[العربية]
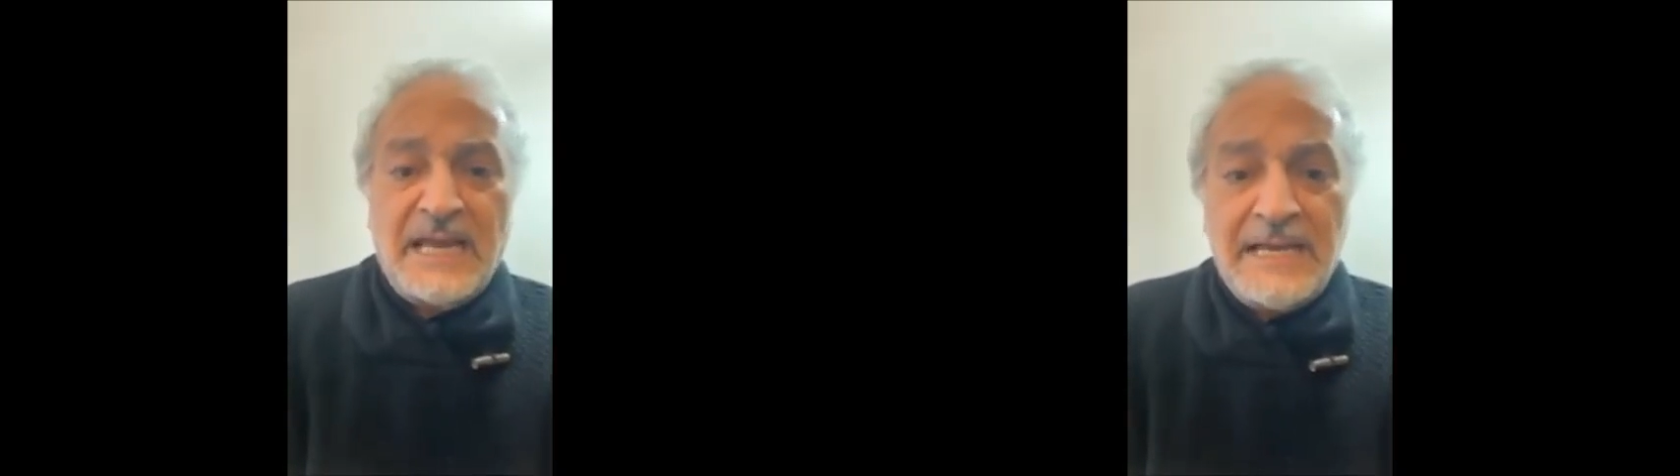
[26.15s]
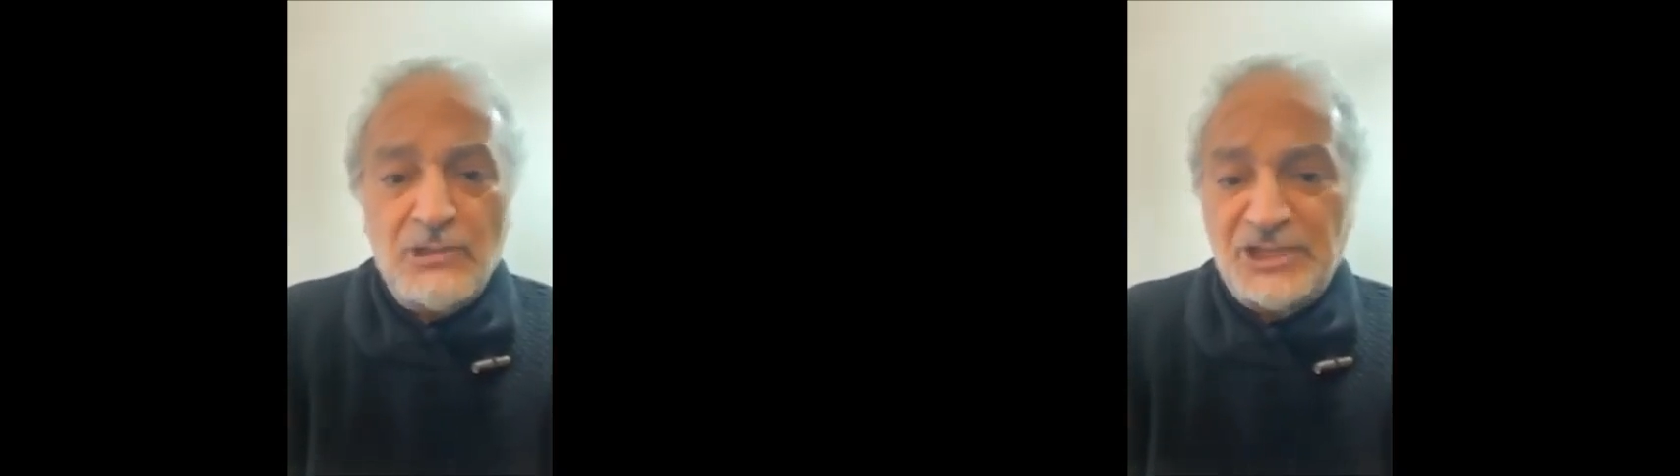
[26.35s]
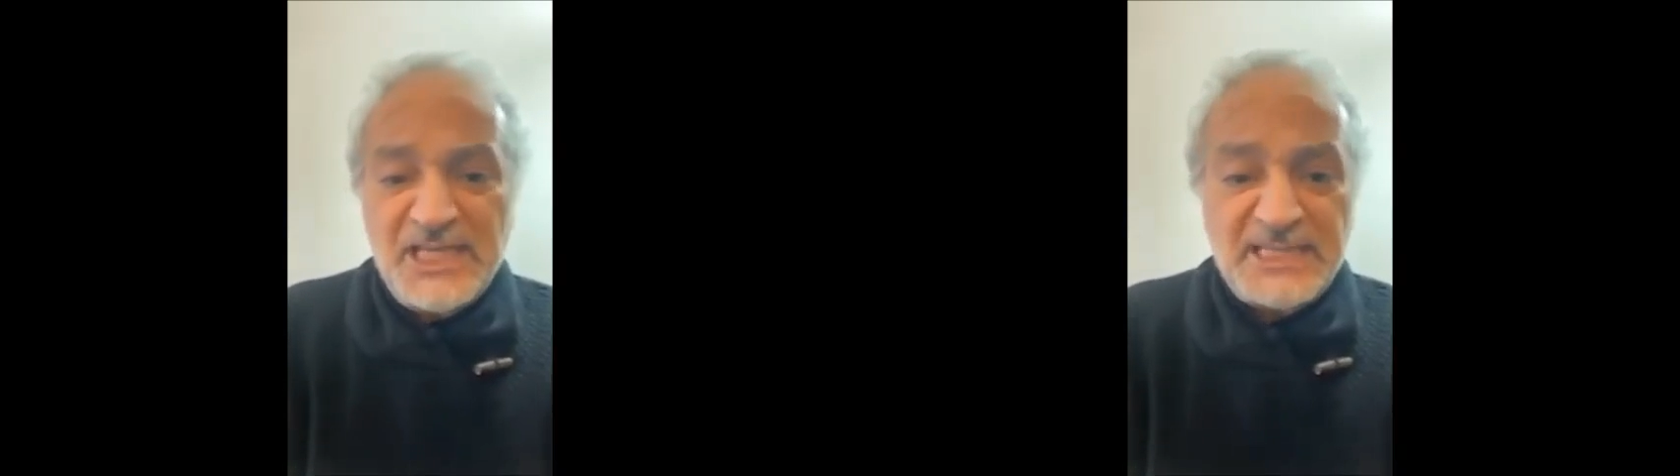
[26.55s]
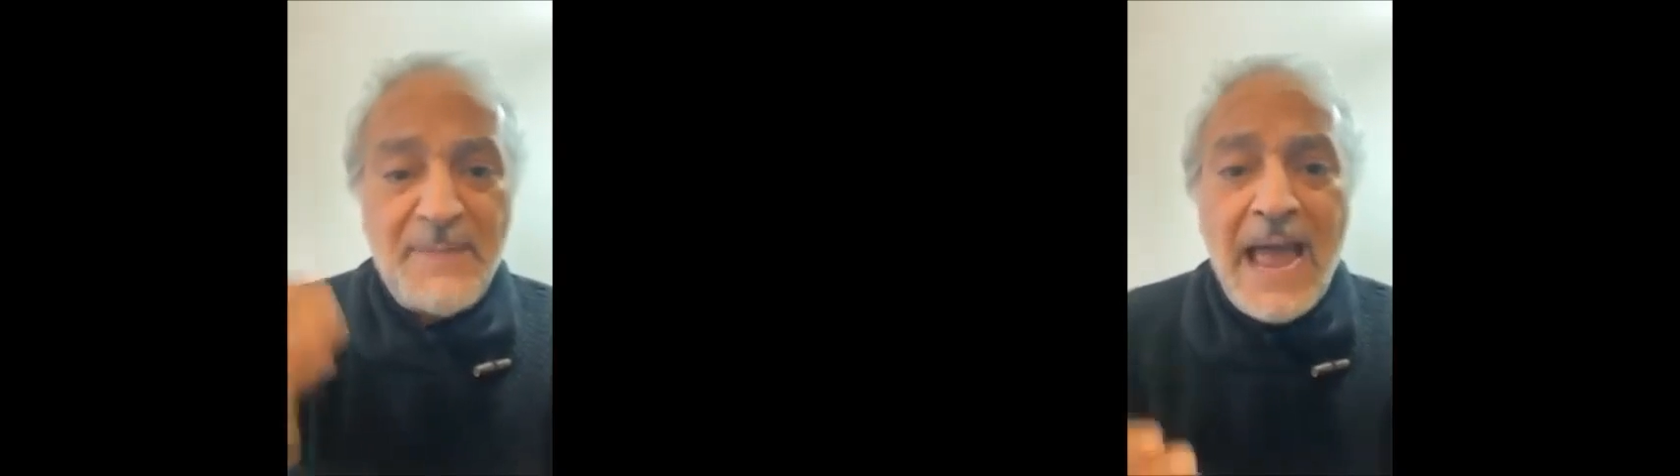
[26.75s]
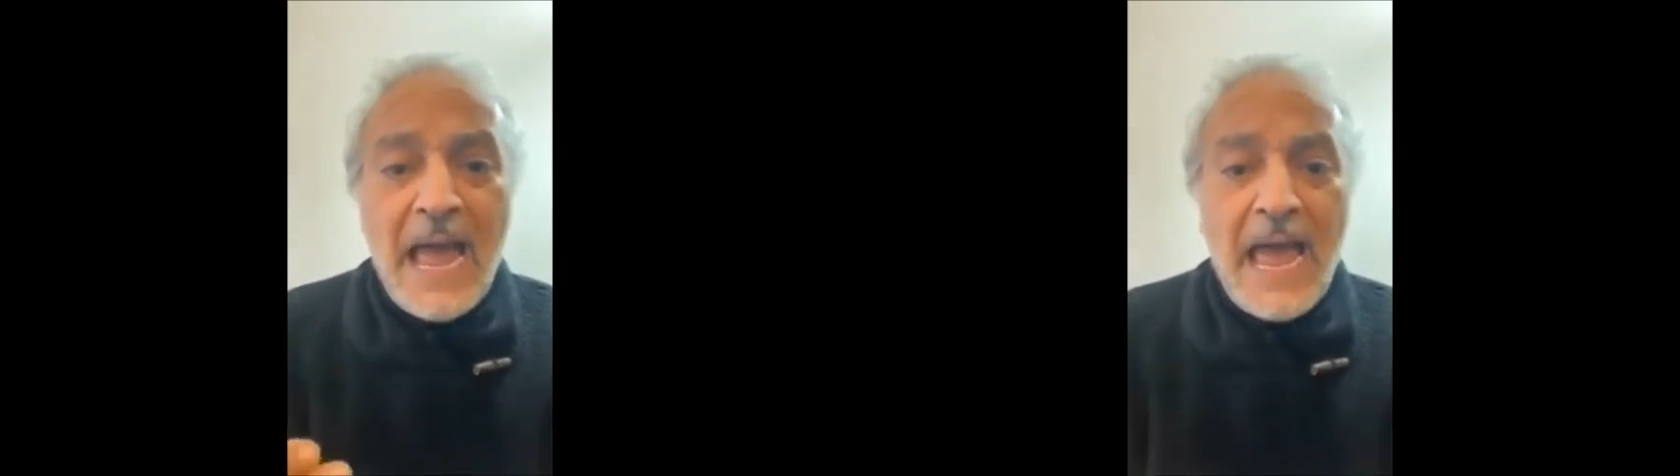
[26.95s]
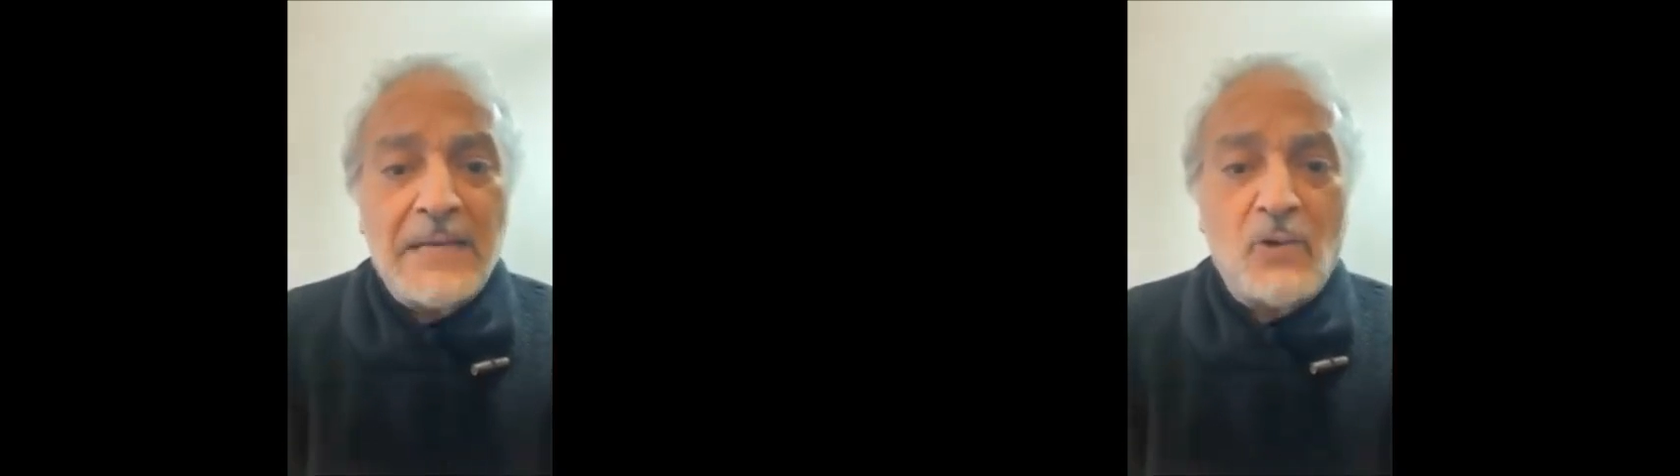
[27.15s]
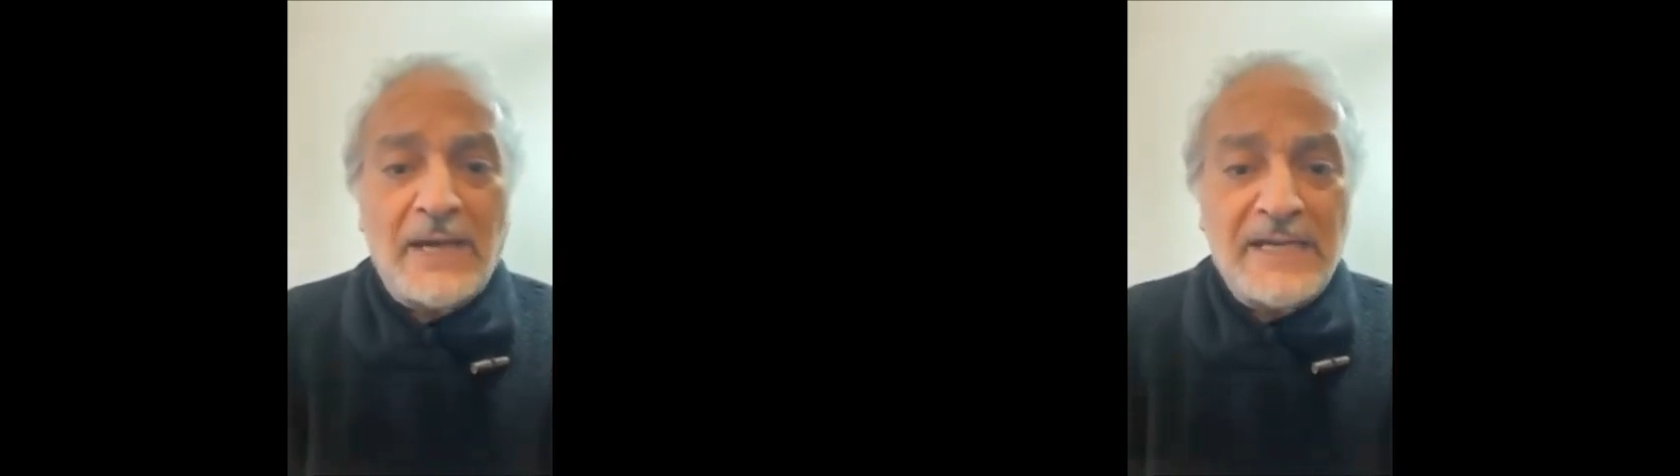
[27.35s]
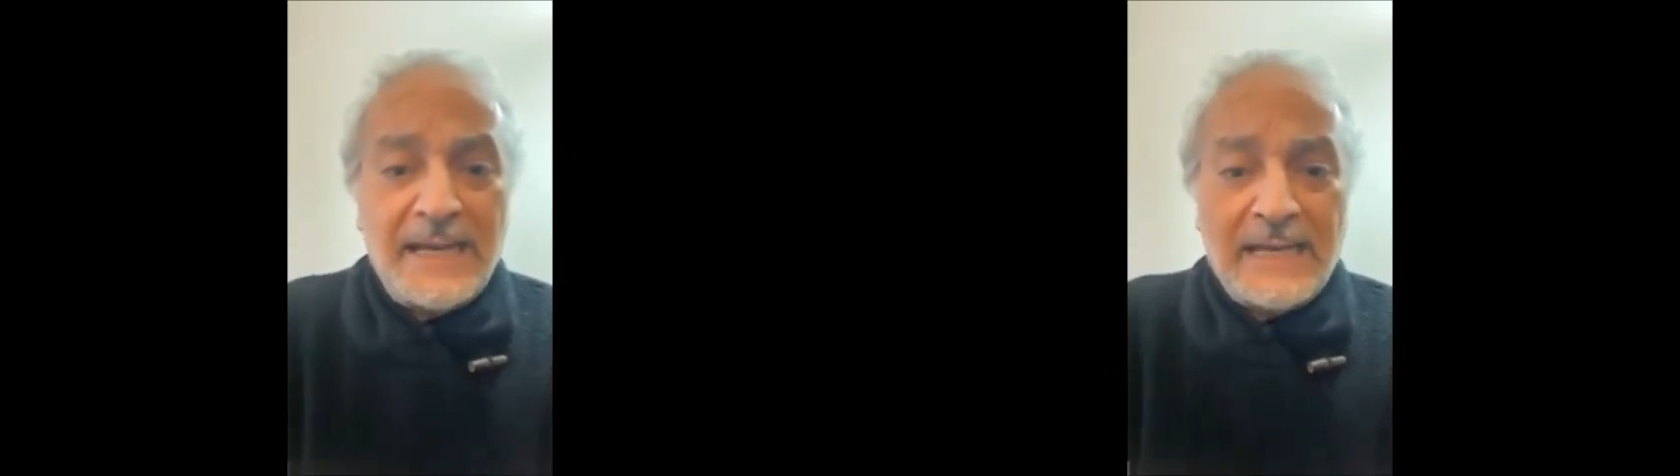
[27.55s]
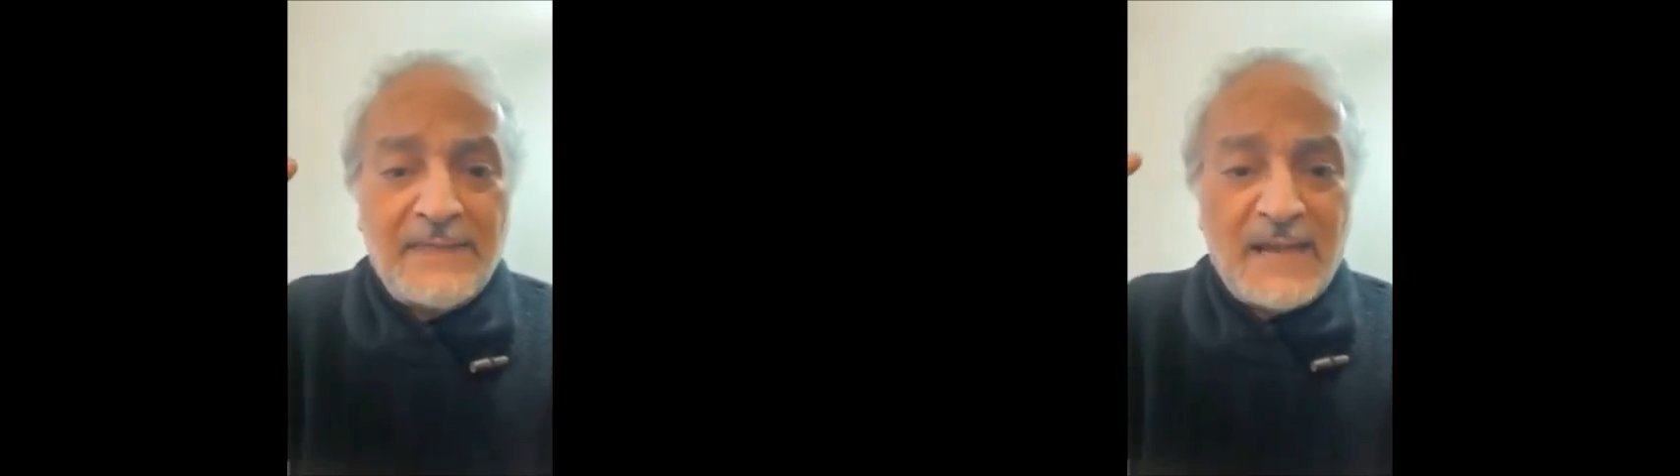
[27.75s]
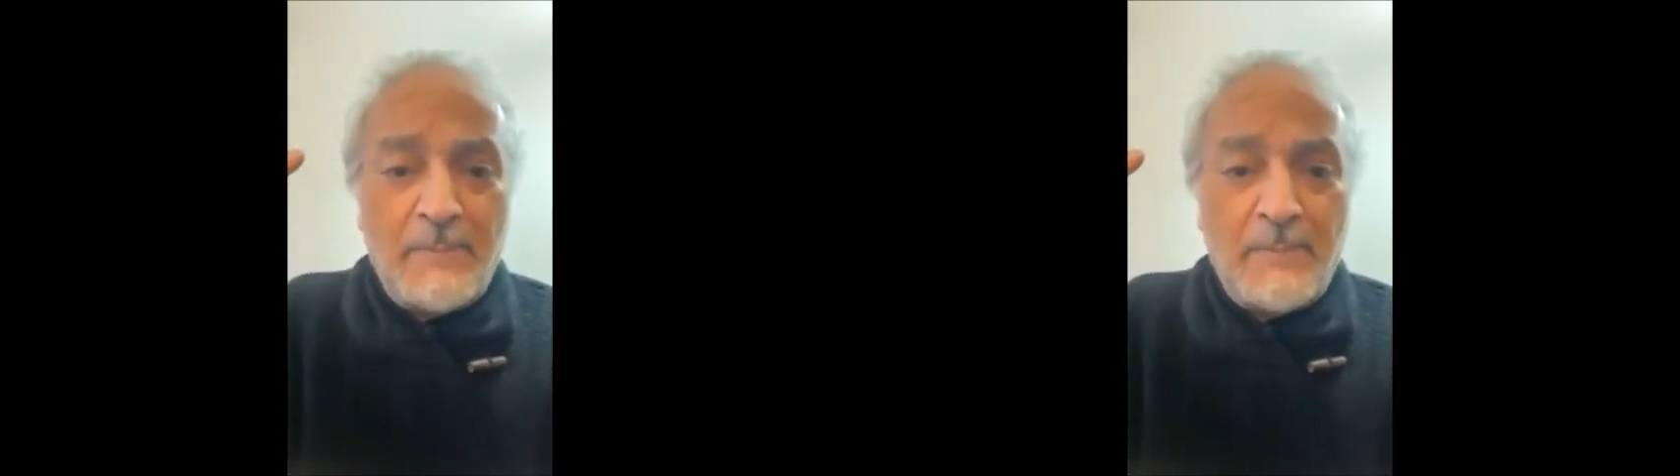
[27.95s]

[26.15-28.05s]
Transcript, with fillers: الغنوشي سمع انه علي العريض